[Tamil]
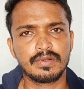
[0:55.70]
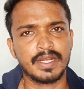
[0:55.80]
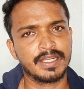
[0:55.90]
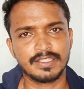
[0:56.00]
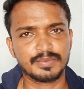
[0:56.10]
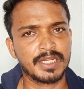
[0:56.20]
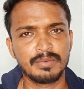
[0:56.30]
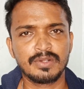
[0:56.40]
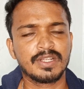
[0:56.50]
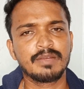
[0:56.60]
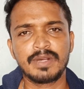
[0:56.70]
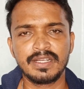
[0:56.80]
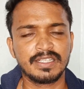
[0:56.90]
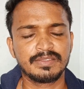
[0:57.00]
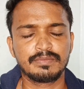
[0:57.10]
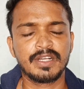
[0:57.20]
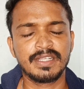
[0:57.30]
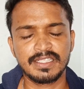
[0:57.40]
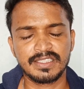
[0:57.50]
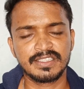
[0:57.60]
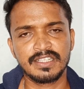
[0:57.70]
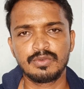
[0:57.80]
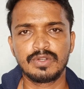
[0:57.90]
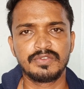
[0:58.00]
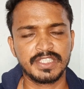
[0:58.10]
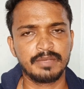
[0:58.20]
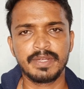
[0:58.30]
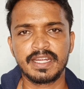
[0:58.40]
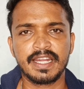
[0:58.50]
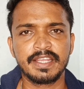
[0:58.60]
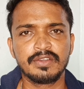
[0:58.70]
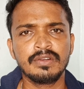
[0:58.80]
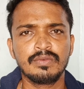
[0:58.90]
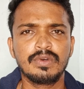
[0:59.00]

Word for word: ஆயிரம் சப்ஸ்கிரைபர் இருந்தால் தான் மானிட்டை மானிட்டைசேஷன் ஒரு விஷயமே கிடைக்கும்